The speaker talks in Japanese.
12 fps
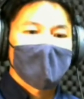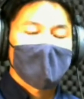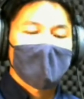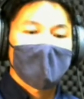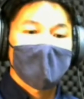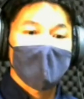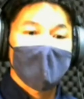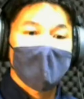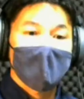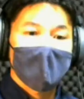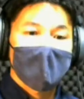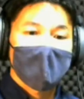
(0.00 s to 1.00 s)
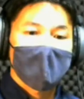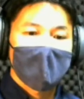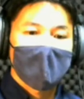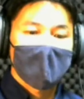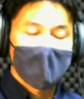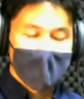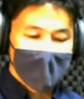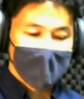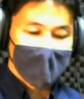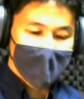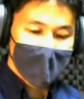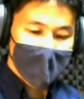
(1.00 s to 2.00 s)
えまたきちょり
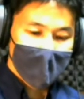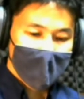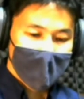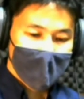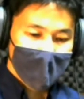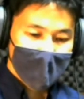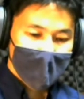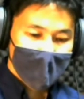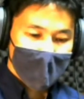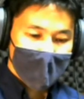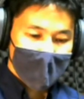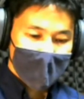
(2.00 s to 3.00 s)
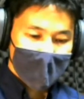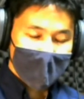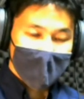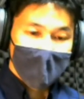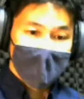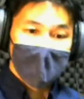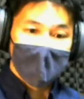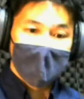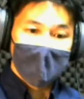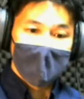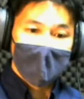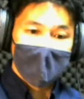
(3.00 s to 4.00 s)
ごと、えそし
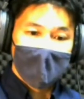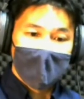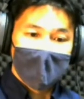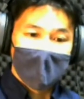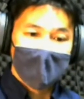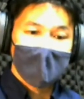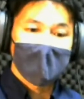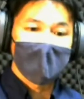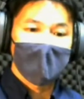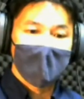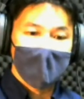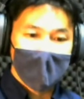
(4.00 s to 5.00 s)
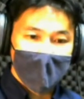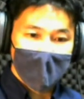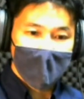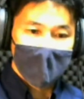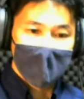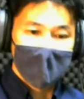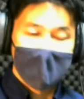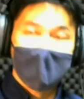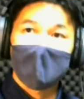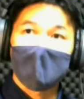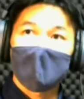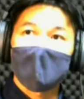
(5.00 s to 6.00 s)
て非日常な
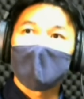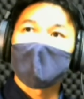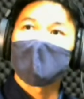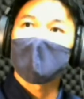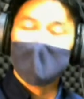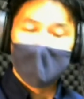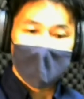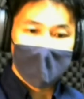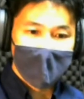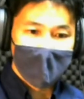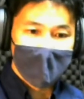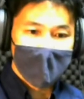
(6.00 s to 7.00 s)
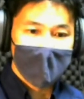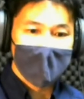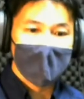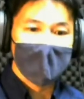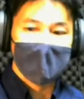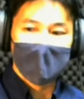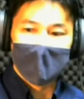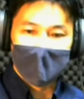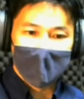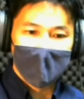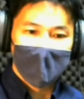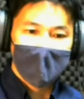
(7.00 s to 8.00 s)
出来事についてお話をしていきたいな
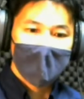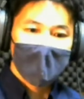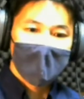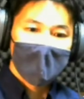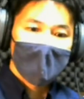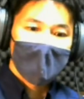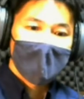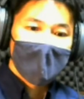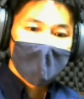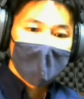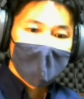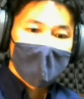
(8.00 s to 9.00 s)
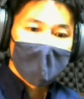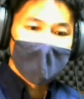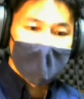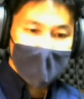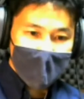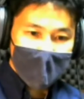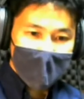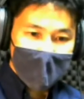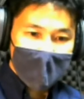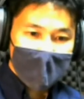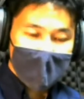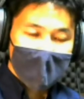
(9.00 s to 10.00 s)
と思いま
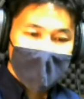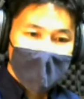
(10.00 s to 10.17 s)
す